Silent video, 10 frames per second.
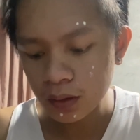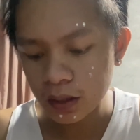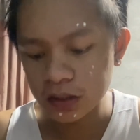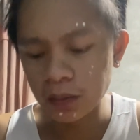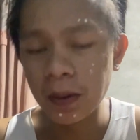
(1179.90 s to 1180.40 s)

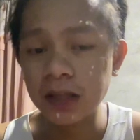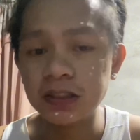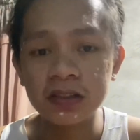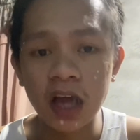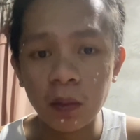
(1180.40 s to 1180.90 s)
Isang beses
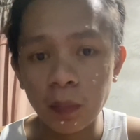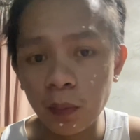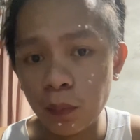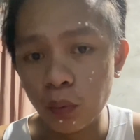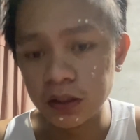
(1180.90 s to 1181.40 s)
lang tayo
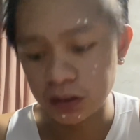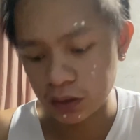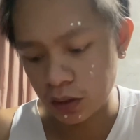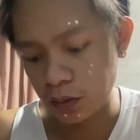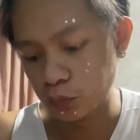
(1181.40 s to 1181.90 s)
mabubuhay
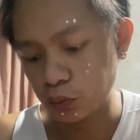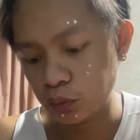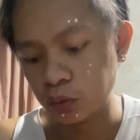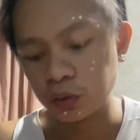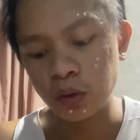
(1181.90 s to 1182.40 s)
sa
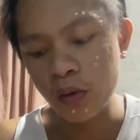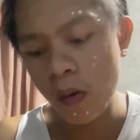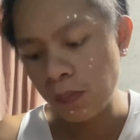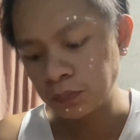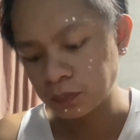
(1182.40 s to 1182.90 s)
mundong to.
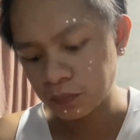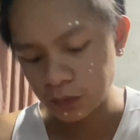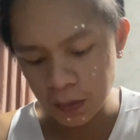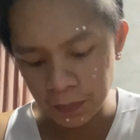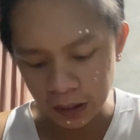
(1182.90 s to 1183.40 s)

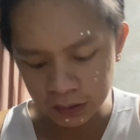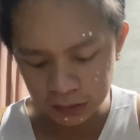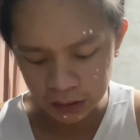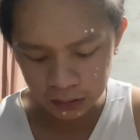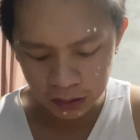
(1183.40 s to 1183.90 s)
Hindi pa natin
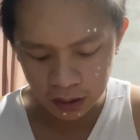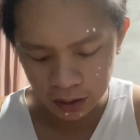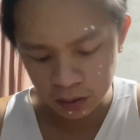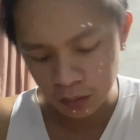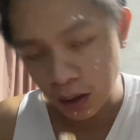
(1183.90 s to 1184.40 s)

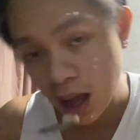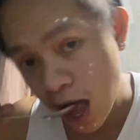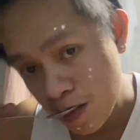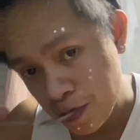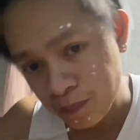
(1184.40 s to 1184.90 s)
sasagarin, di ba?
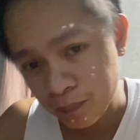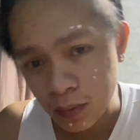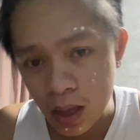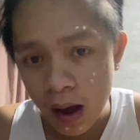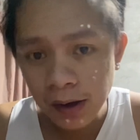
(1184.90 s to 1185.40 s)

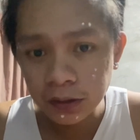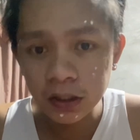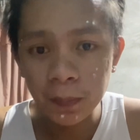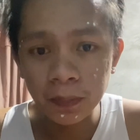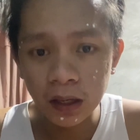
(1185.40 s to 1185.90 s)

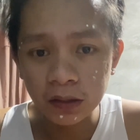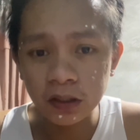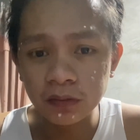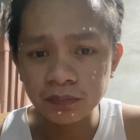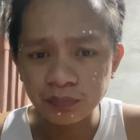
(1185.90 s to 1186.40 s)
Hindi pa
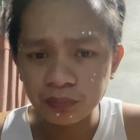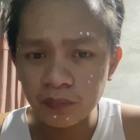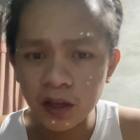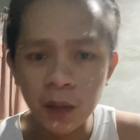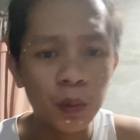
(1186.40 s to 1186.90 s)
natin
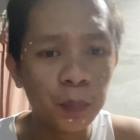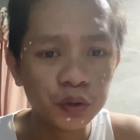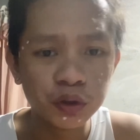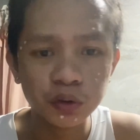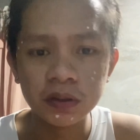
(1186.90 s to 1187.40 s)

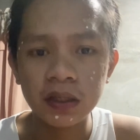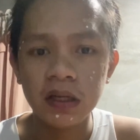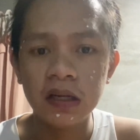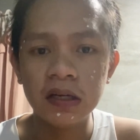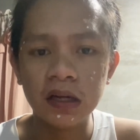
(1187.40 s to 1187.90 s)
ipopush yung
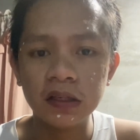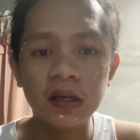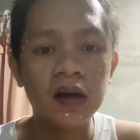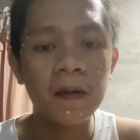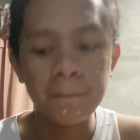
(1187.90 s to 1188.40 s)
sarili natin na